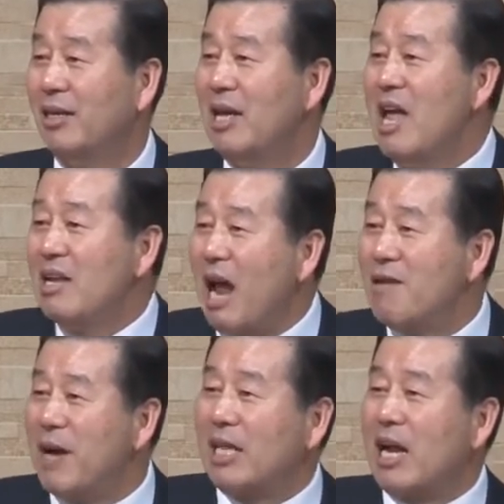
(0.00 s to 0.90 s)

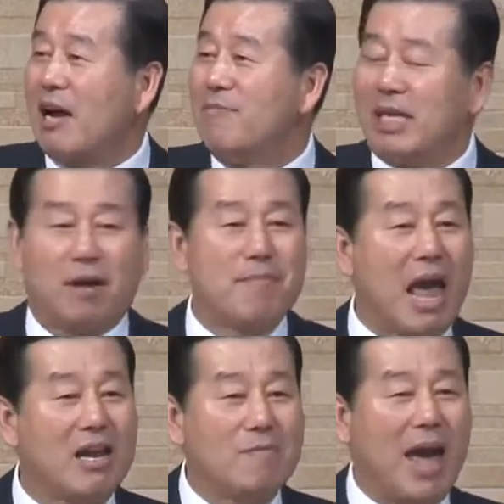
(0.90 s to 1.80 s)
날마다 날마다
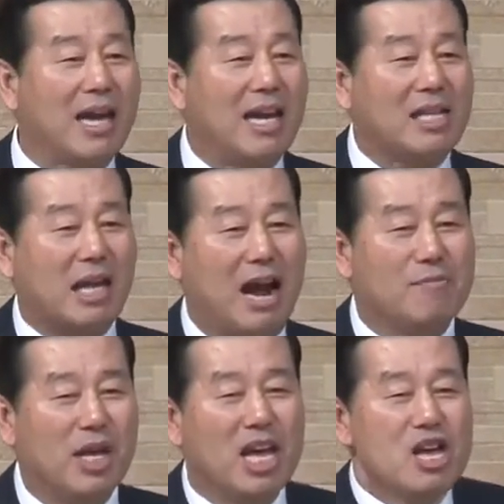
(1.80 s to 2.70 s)
매일매일의
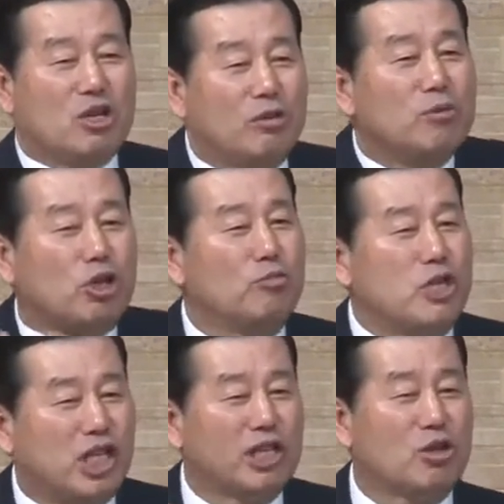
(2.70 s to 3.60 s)
삶이 좀
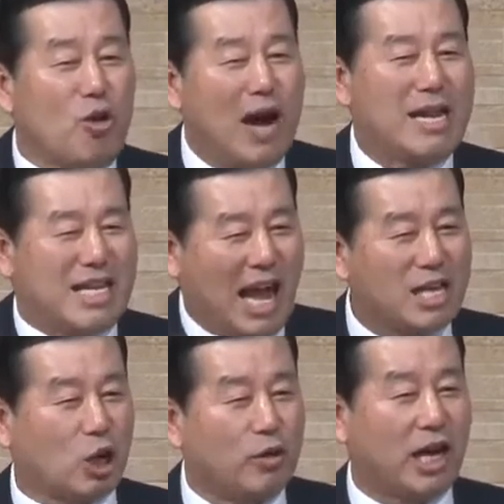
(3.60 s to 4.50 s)
숨쉬는 동안
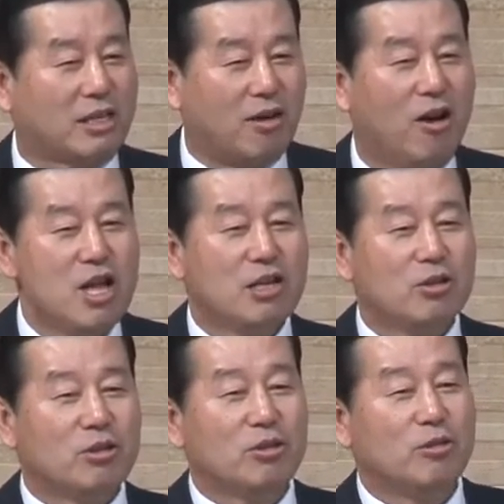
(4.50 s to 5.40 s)
계속해서
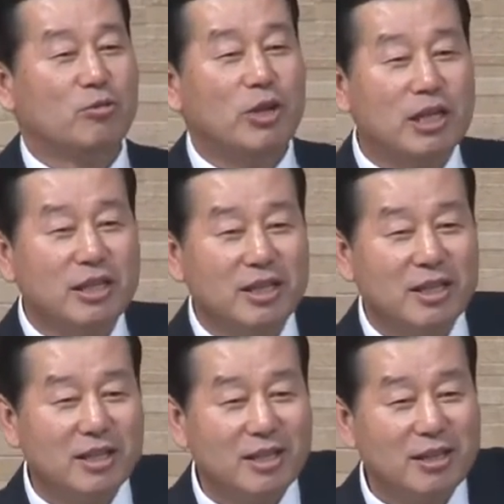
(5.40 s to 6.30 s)
우리는
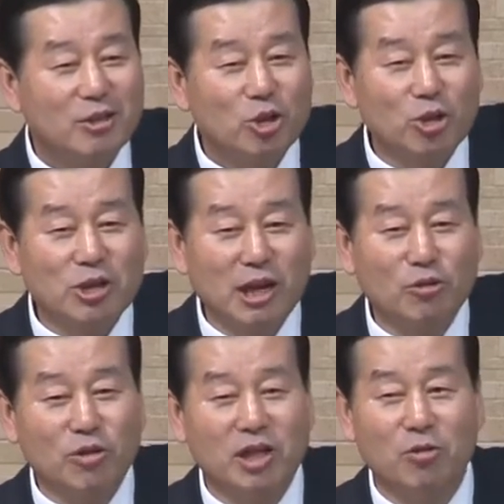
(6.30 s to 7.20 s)
쉬지
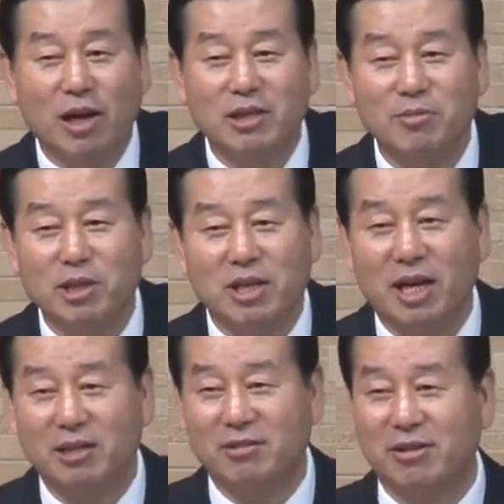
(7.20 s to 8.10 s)
않고 기도하시며
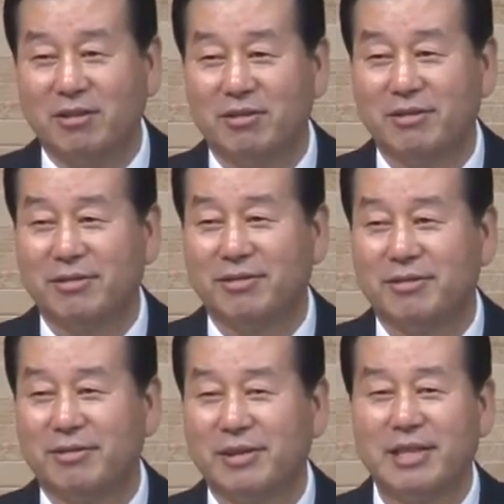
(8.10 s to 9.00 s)
살았어요.
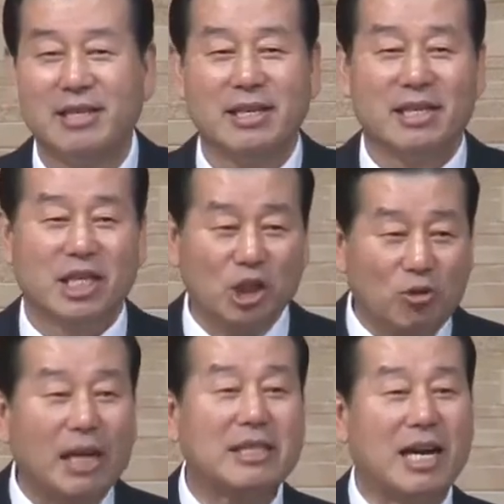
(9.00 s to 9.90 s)

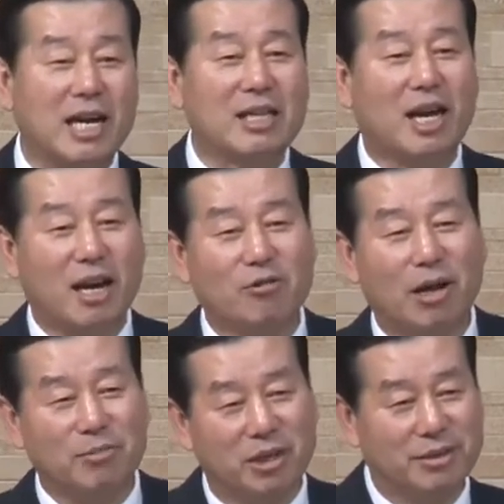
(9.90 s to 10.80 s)
기도하지 않았다라고
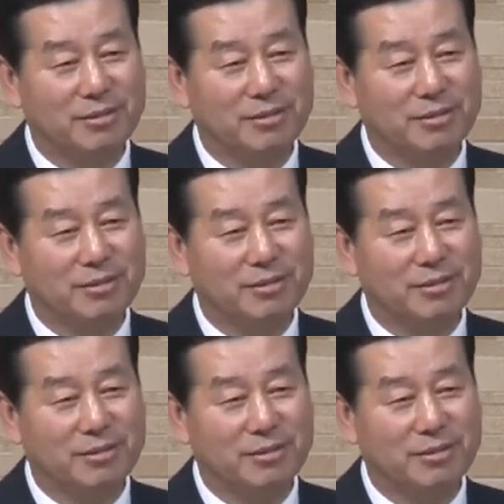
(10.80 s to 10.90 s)
하면